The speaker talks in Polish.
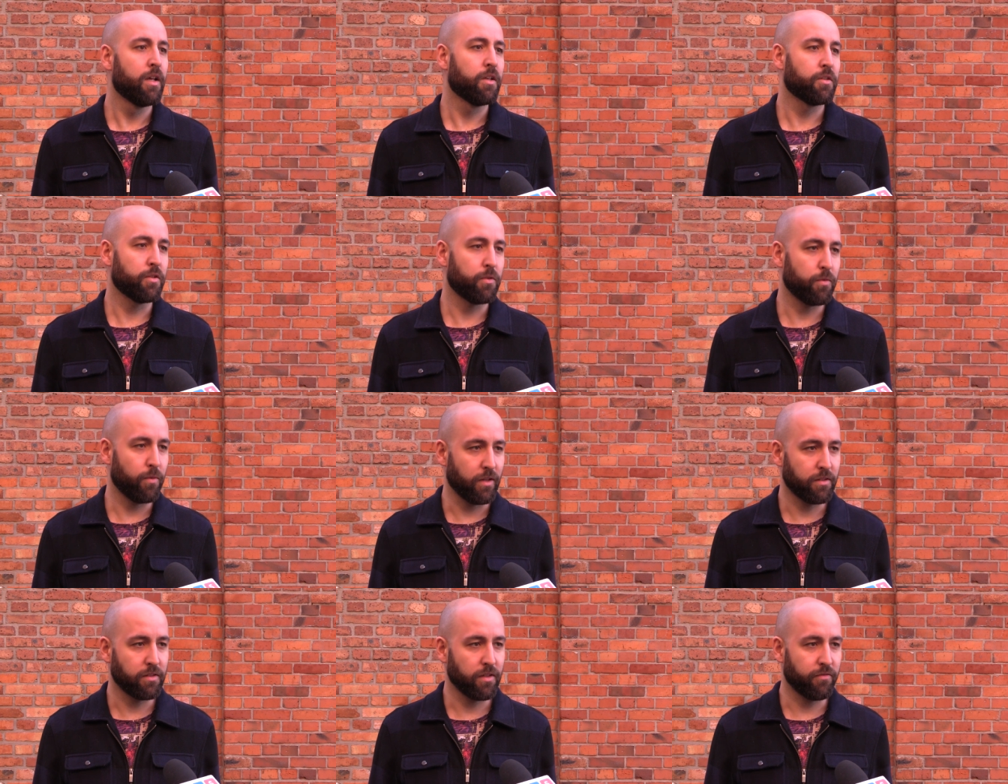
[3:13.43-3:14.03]

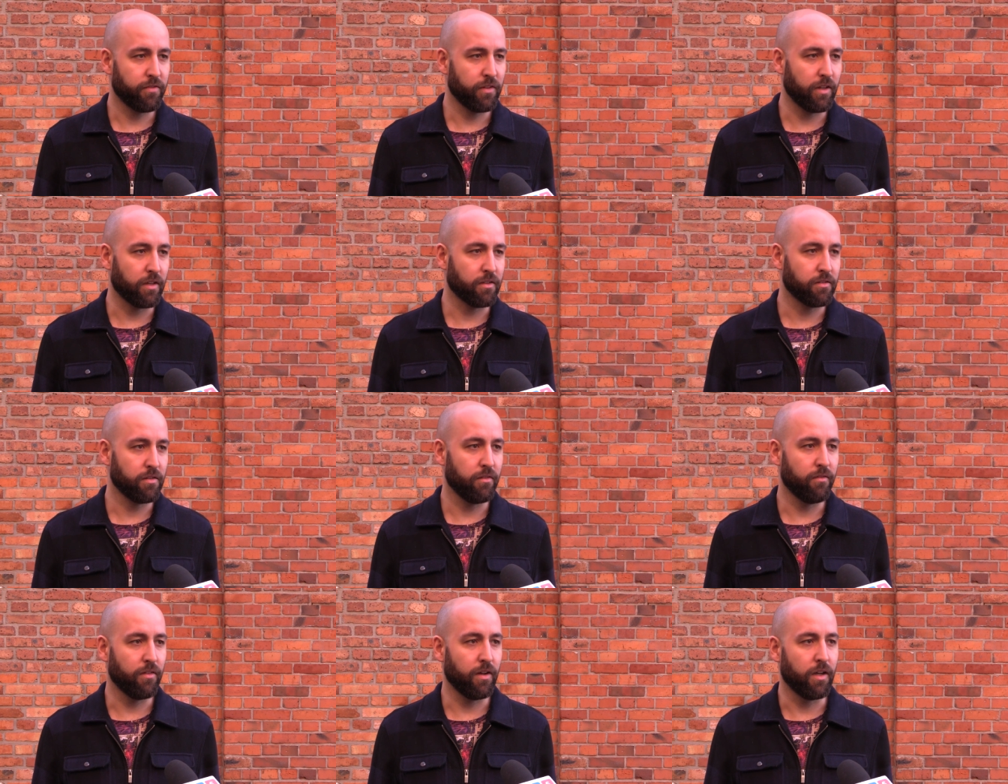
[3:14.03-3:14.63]
sytuacja
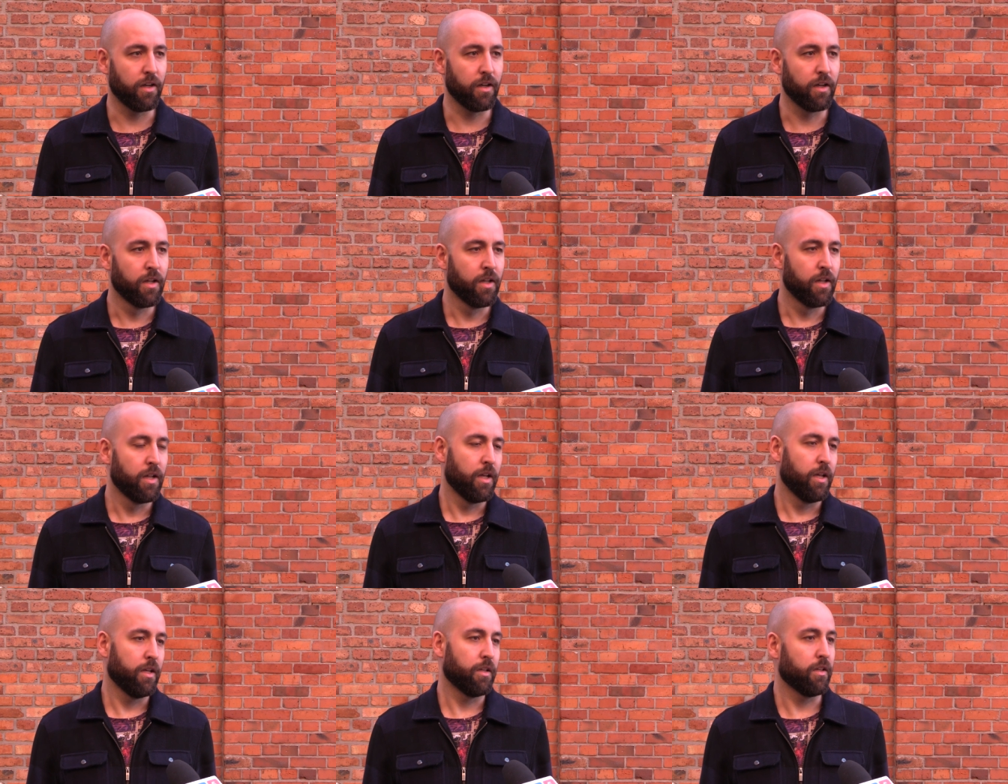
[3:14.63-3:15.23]
finansowa
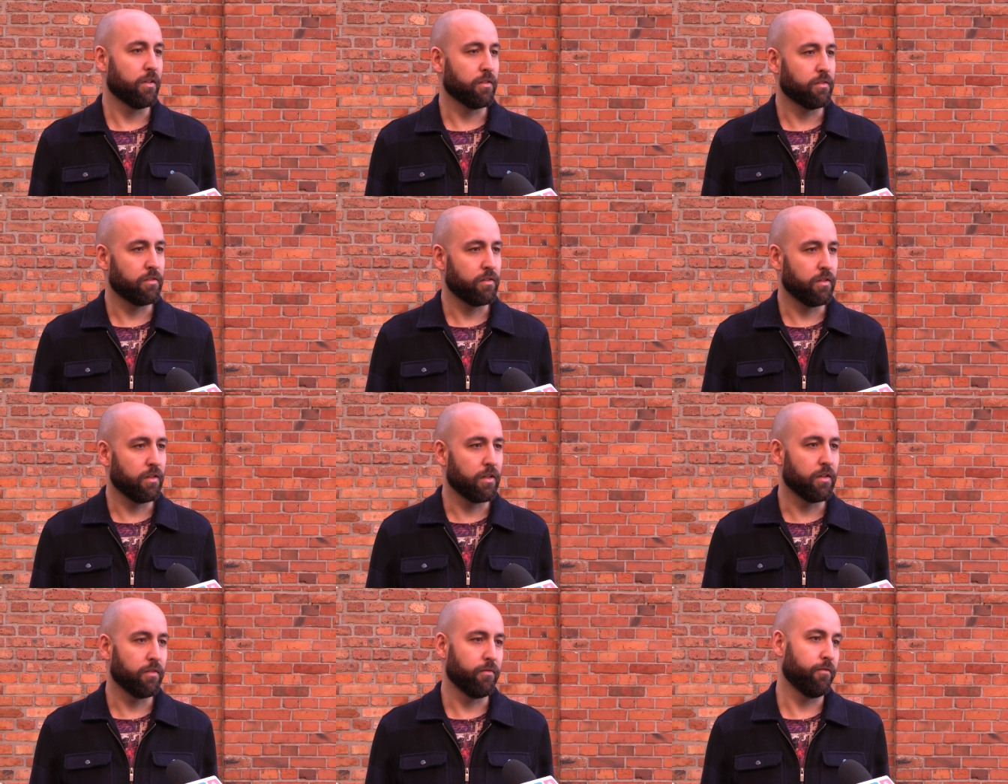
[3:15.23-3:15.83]
jest
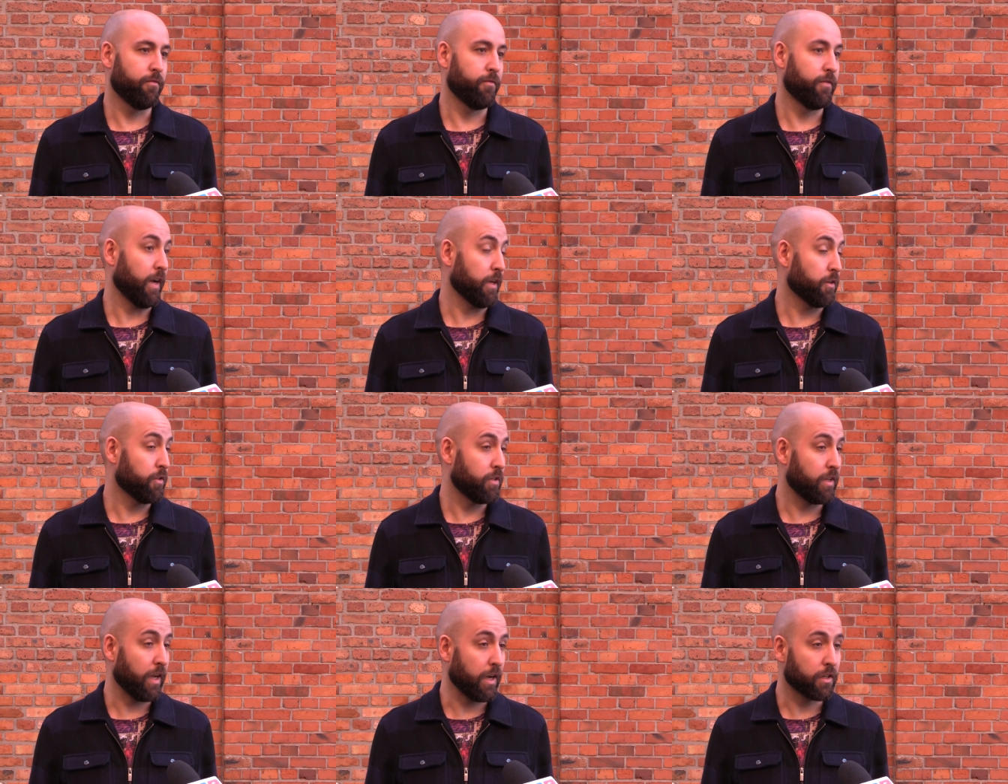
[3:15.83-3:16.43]
e,
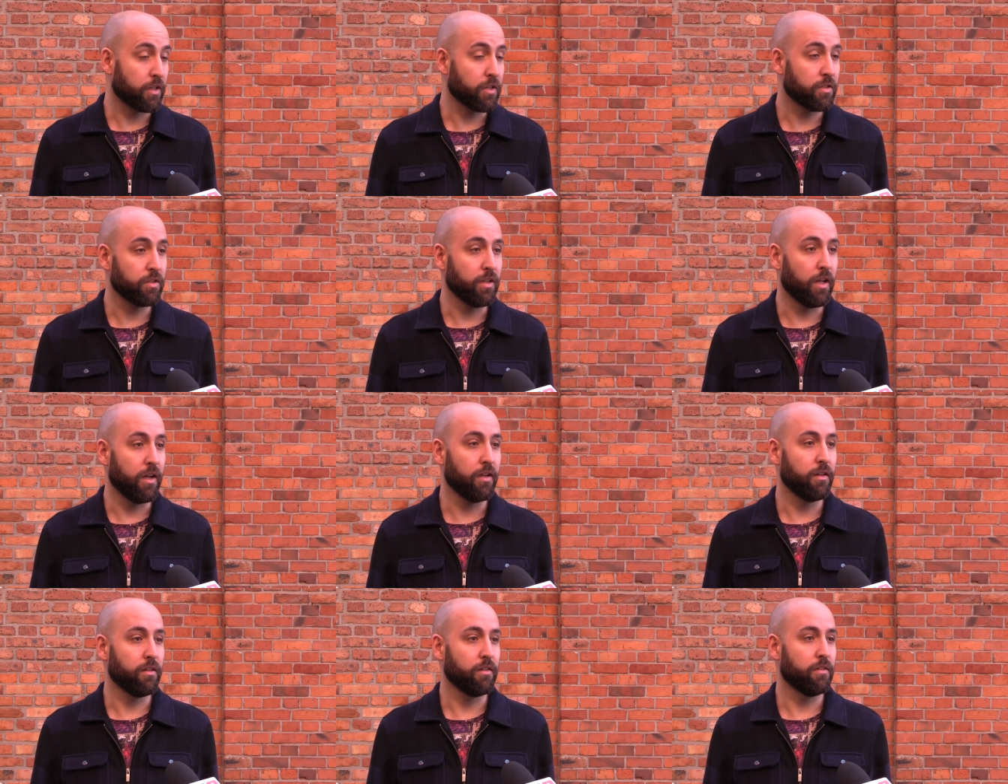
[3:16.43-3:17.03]
wręcz
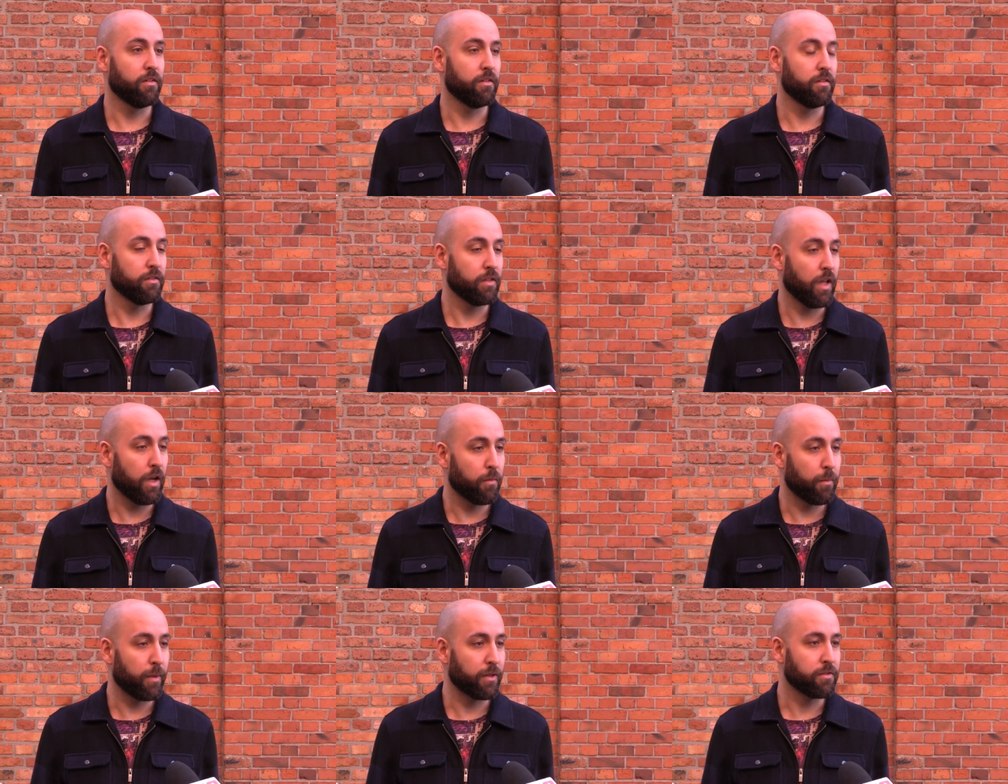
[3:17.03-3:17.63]
tragiczna e,
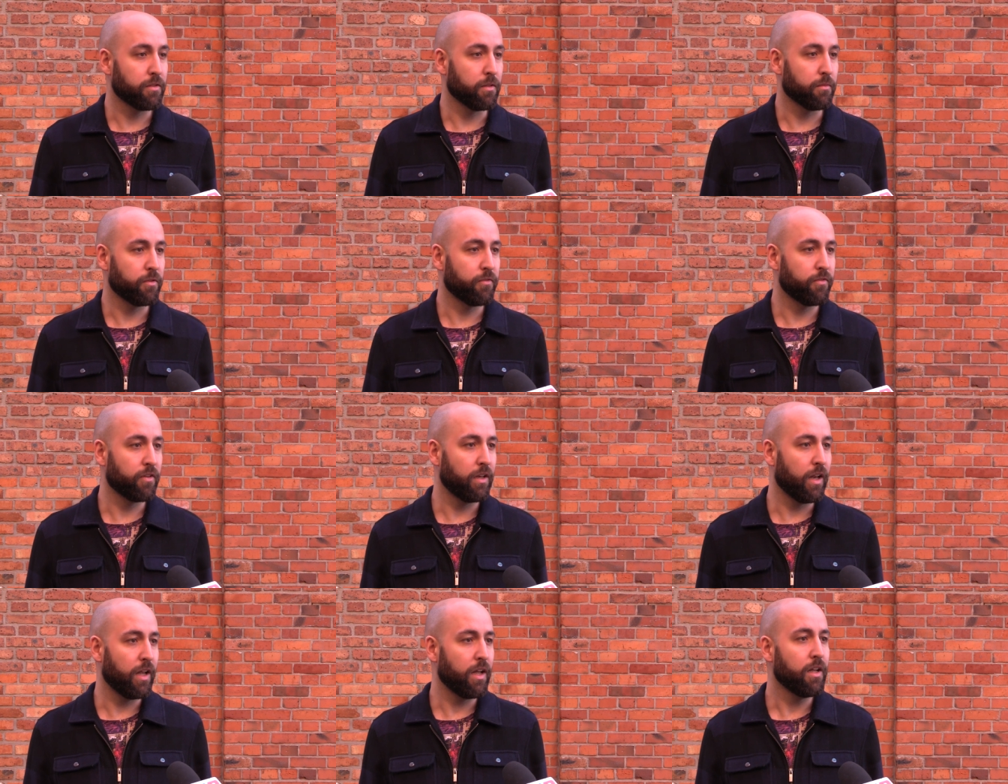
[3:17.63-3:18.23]
na obecną
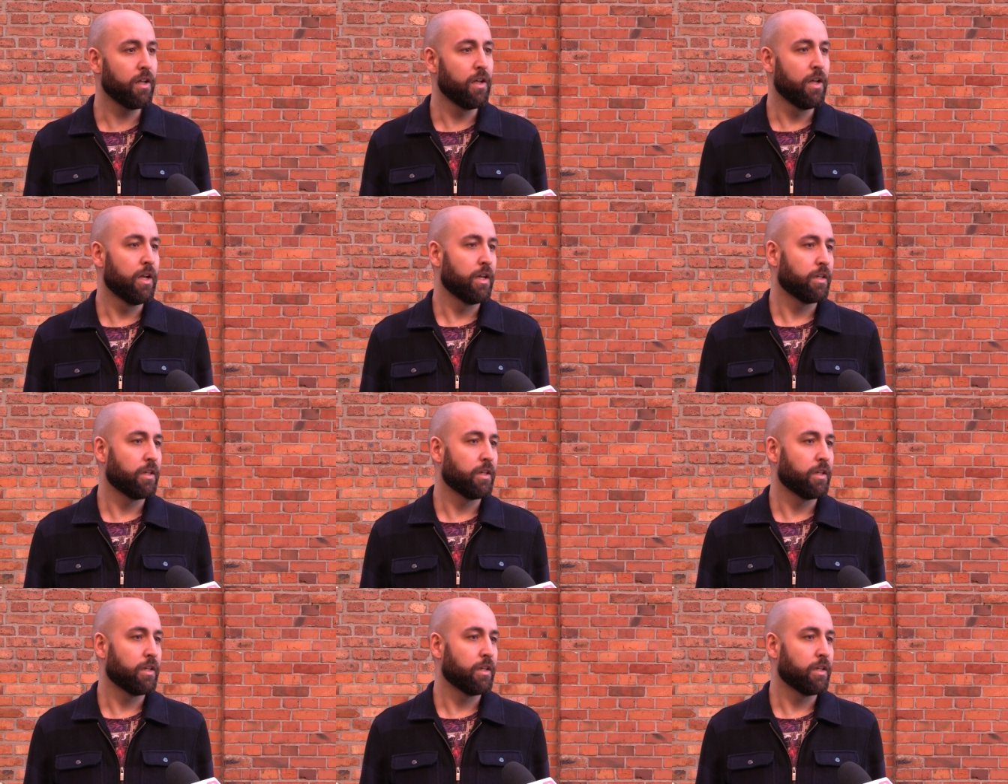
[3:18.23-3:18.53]
chwilę,